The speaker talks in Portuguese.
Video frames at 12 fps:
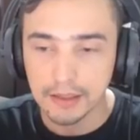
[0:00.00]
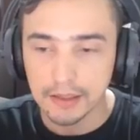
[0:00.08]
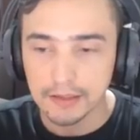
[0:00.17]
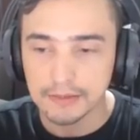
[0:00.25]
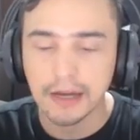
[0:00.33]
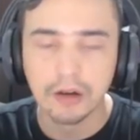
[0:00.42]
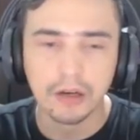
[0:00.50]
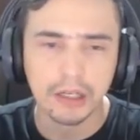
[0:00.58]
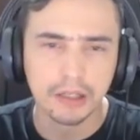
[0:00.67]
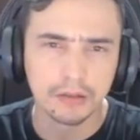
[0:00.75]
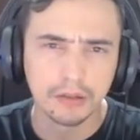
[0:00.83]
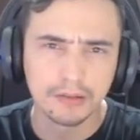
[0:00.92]
da hora.
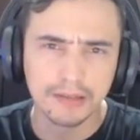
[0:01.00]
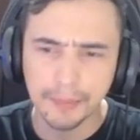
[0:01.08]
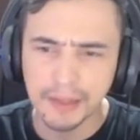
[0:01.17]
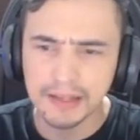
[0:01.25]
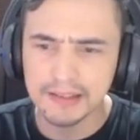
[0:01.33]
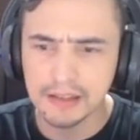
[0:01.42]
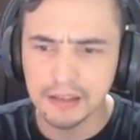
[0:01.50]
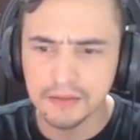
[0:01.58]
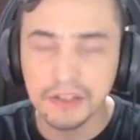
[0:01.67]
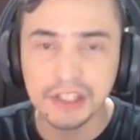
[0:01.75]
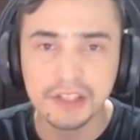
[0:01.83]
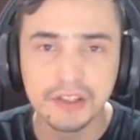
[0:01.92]
Eu tô até pensando em
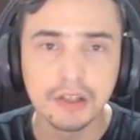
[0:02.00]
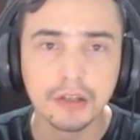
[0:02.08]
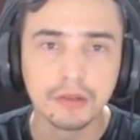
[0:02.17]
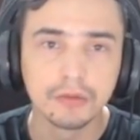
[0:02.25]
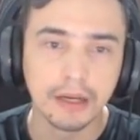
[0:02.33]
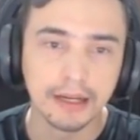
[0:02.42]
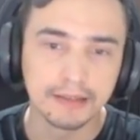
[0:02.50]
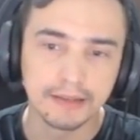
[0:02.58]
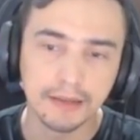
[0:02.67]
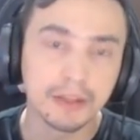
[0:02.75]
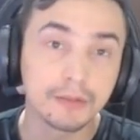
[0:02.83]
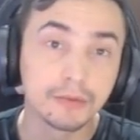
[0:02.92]
investir até
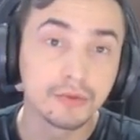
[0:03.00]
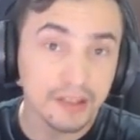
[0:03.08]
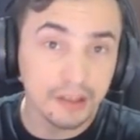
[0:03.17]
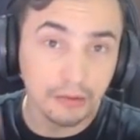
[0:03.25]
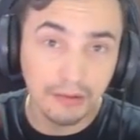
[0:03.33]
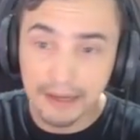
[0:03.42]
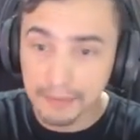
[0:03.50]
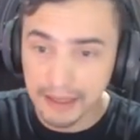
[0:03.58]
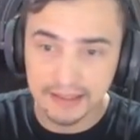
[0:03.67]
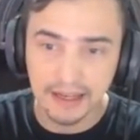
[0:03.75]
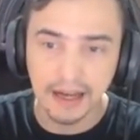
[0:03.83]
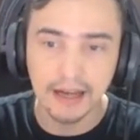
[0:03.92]
mesmo num celular
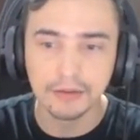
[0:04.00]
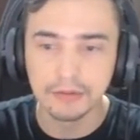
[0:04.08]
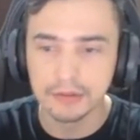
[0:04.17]
mais caro.